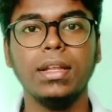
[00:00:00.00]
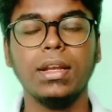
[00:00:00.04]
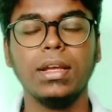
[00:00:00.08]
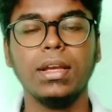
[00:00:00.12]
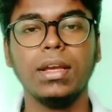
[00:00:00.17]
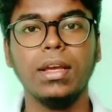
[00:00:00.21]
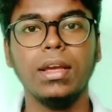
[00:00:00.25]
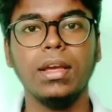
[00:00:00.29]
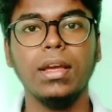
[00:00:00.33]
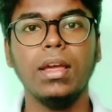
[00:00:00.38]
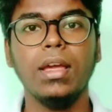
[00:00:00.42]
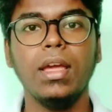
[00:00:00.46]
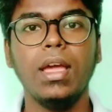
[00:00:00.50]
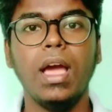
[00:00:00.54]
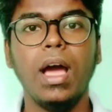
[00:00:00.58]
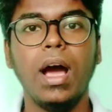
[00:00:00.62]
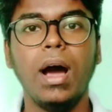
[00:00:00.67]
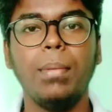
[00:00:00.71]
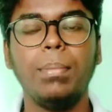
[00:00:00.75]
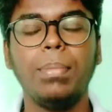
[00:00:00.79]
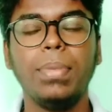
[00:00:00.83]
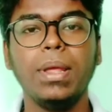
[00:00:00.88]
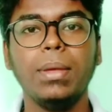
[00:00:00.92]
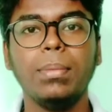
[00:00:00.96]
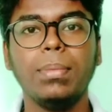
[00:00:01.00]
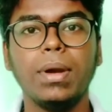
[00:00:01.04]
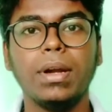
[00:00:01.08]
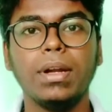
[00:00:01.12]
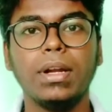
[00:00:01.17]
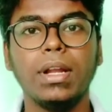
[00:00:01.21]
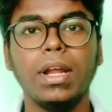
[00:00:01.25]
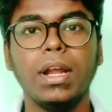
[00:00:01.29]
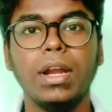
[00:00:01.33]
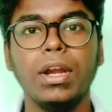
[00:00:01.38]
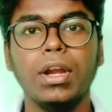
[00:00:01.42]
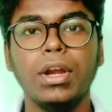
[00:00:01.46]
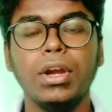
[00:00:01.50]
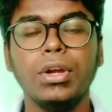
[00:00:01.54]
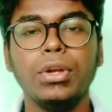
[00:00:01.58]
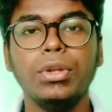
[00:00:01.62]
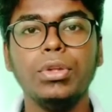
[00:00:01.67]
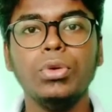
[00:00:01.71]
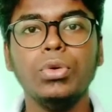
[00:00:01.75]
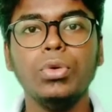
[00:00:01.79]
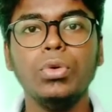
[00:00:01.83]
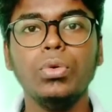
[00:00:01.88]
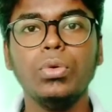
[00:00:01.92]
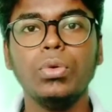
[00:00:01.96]
இருக்கு அப்படிப்பட்ட
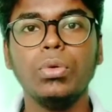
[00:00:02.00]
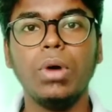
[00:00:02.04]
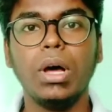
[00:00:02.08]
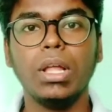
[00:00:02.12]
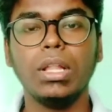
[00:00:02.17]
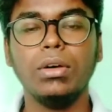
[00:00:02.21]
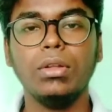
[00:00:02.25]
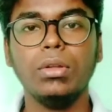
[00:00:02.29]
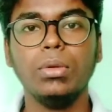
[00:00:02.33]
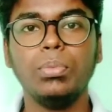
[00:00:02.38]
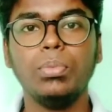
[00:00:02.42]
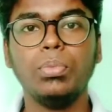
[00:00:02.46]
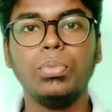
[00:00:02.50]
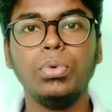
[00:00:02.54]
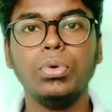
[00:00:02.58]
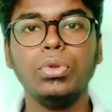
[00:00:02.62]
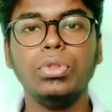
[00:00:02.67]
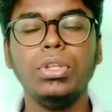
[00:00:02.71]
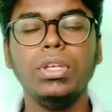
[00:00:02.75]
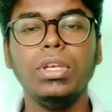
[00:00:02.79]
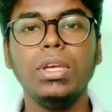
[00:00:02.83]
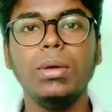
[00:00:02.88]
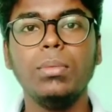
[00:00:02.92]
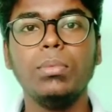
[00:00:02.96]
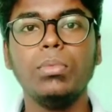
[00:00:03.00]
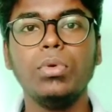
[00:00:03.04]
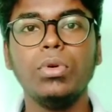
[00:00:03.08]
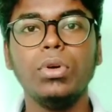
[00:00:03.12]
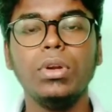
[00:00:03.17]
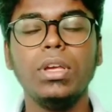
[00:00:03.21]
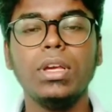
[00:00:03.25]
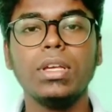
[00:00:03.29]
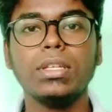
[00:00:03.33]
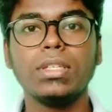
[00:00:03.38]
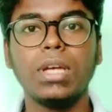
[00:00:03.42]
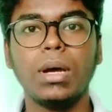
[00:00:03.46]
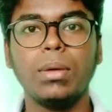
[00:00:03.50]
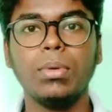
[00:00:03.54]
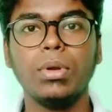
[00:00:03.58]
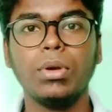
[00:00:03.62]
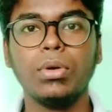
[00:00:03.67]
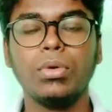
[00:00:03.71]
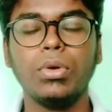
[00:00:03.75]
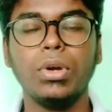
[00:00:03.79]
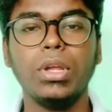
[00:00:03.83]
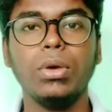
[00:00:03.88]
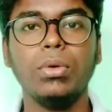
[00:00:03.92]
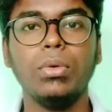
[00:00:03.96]
நியூ அதாவது புதிய மூலிகை
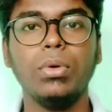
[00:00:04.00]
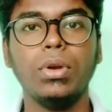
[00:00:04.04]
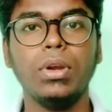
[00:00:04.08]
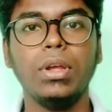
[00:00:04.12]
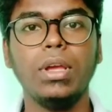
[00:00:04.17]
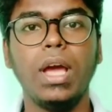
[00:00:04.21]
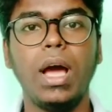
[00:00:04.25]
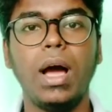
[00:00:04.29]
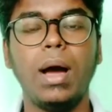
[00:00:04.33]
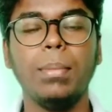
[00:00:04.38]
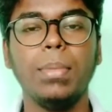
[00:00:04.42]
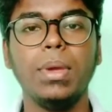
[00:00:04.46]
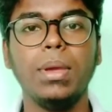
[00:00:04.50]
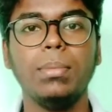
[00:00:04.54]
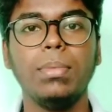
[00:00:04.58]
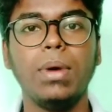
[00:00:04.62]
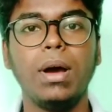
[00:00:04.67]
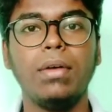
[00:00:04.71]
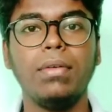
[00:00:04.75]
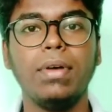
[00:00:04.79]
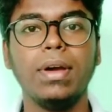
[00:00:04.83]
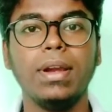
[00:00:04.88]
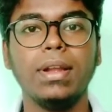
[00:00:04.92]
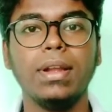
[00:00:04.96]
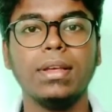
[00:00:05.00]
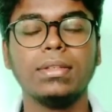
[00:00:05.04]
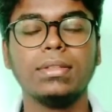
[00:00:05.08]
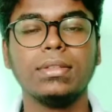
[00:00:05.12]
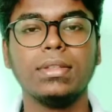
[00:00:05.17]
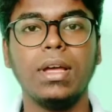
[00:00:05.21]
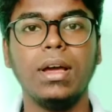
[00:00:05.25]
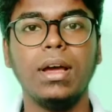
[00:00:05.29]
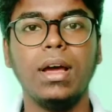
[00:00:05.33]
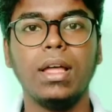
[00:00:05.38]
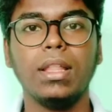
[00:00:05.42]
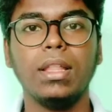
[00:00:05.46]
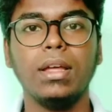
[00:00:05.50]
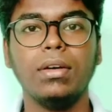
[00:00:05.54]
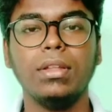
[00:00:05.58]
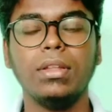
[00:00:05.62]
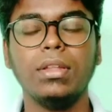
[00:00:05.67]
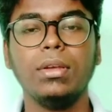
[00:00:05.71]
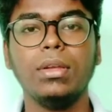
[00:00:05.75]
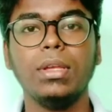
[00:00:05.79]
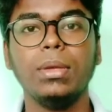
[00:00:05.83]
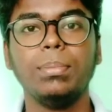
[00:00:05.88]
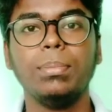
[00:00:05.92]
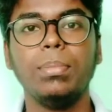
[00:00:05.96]
சாப்பிடக்கூடிய ஒரு அமீபா வைரஸ் தான்
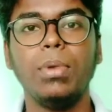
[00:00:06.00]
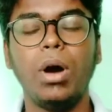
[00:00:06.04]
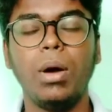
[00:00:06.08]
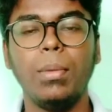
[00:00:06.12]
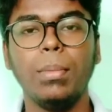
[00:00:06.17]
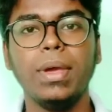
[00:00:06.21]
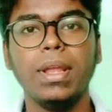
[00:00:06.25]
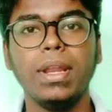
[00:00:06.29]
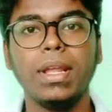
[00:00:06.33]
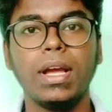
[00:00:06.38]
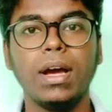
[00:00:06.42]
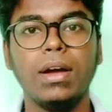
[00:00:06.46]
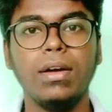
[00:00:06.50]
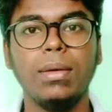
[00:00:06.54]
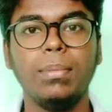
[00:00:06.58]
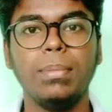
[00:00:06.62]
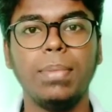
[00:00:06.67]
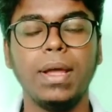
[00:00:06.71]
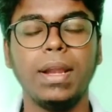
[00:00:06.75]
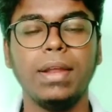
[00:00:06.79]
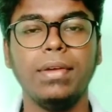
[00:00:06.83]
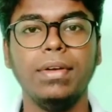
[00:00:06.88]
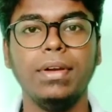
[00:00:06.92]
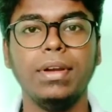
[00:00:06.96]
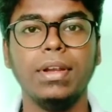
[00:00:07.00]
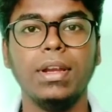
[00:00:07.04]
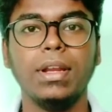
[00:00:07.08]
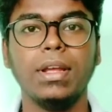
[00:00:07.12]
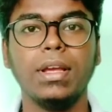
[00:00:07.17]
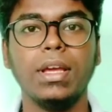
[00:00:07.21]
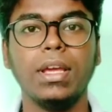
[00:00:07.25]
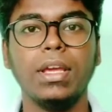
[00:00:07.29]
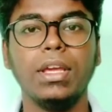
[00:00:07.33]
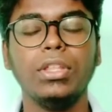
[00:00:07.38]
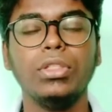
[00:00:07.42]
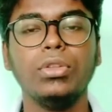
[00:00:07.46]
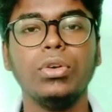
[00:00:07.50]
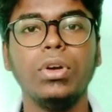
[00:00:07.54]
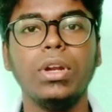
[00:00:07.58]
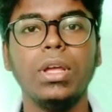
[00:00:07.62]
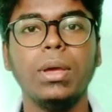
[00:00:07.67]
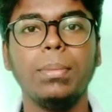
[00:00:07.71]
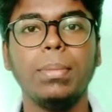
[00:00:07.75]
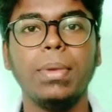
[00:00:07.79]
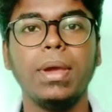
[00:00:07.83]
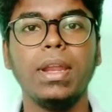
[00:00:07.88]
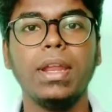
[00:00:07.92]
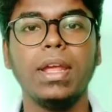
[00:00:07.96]
அதாவது இப்போ அமெரிக்காவில் பரவிட்டு இருக்கு
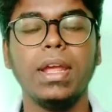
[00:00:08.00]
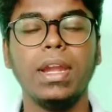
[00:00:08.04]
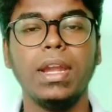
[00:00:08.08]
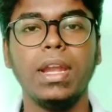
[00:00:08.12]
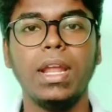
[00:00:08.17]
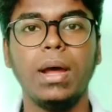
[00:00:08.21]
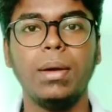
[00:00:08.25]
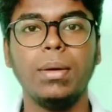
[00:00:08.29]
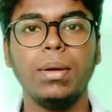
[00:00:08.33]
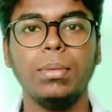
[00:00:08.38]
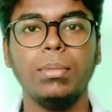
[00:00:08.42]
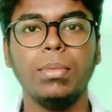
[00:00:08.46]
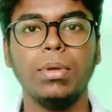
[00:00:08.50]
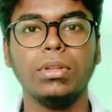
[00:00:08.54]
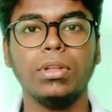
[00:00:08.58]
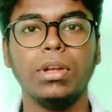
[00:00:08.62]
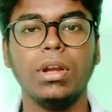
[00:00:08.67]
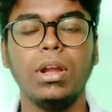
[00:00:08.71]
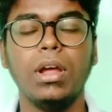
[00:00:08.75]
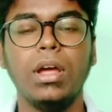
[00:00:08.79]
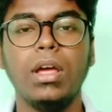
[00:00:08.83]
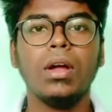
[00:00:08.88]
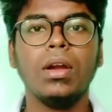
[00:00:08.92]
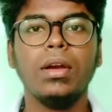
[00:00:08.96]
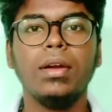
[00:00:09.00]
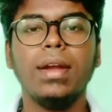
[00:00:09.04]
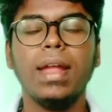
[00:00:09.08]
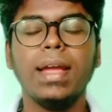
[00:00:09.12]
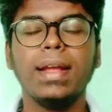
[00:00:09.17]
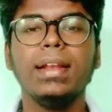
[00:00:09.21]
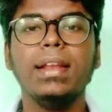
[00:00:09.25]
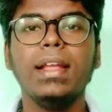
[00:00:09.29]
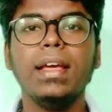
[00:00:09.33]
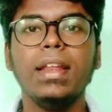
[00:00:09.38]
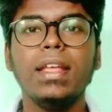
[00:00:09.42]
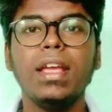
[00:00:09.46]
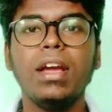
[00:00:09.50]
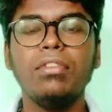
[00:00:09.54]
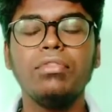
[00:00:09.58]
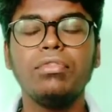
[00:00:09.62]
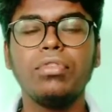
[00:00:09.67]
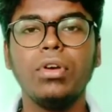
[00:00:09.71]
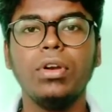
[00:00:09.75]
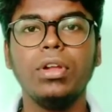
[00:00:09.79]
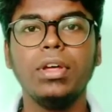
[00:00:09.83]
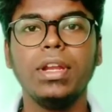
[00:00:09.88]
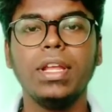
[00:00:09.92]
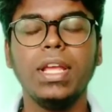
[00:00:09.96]
இதோடைய பேர் என்ன அப்படின்னு பார்த்தோம்னா நெக்லேரியா
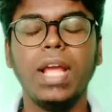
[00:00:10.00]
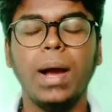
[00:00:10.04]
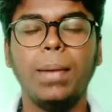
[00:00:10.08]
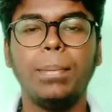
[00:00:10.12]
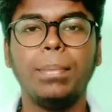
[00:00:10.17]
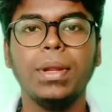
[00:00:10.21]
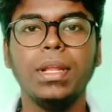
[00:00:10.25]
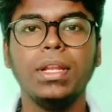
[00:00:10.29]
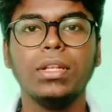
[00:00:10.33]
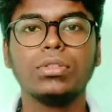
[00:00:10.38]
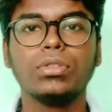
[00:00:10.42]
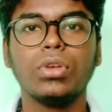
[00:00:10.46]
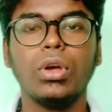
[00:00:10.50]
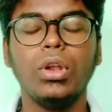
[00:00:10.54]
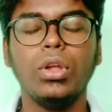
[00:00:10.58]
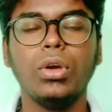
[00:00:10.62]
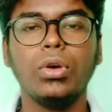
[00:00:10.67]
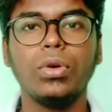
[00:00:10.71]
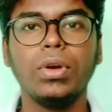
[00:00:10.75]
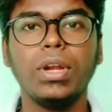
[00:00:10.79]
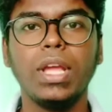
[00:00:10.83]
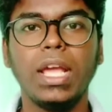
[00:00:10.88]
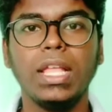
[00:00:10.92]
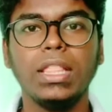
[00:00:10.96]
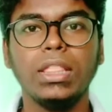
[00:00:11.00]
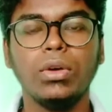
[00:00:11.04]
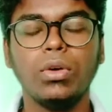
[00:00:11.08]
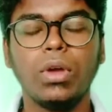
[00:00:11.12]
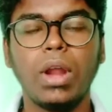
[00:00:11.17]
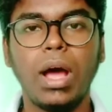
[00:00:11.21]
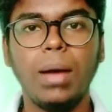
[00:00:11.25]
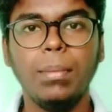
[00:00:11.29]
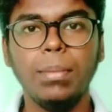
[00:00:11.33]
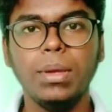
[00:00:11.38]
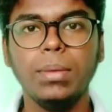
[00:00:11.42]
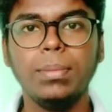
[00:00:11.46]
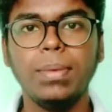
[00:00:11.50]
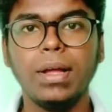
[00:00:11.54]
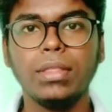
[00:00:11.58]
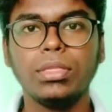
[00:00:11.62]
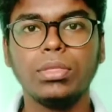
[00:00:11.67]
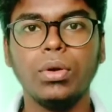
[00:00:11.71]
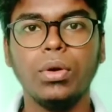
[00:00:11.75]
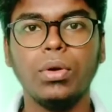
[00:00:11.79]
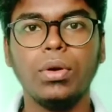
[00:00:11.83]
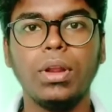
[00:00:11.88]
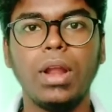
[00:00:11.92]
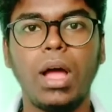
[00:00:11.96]
ஃபோலரி அப்படின்னு சொல்லக்கூடிய இந்த ஒரு அமீபா
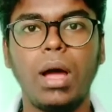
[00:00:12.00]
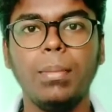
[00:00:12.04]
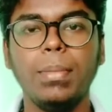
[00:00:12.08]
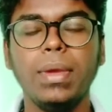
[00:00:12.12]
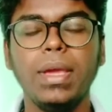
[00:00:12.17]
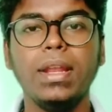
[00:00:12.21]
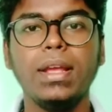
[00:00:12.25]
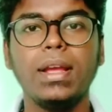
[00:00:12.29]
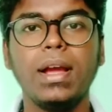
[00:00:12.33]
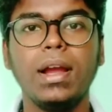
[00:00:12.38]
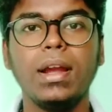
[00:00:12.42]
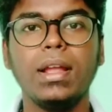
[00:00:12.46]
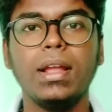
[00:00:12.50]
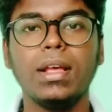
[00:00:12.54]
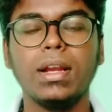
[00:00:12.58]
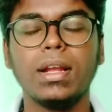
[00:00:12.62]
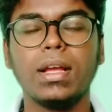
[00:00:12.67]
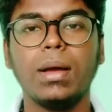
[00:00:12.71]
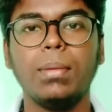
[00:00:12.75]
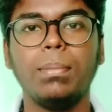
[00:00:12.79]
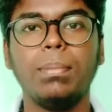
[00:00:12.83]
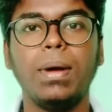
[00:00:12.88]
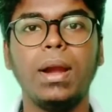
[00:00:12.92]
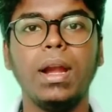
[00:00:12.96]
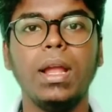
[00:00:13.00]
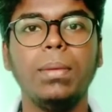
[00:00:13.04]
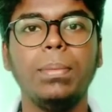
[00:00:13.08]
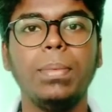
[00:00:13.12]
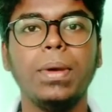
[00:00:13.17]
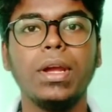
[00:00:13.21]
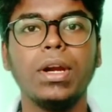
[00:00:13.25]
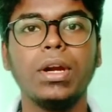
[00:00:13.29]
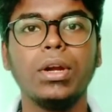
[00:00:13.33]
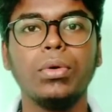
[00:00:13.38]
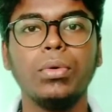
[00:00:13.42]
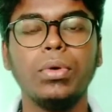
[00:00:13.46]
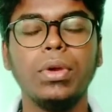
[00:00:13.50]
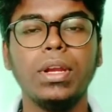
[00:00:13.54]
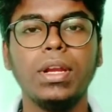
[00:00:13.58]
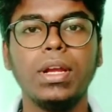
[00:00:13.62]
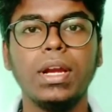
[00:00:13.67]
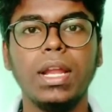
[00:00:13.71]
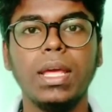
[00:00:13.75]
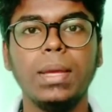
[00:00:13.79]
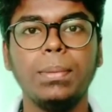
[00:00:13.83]
தொற்று அமெரிக்காவில் இருக்க பல பேரோட உயிர்களை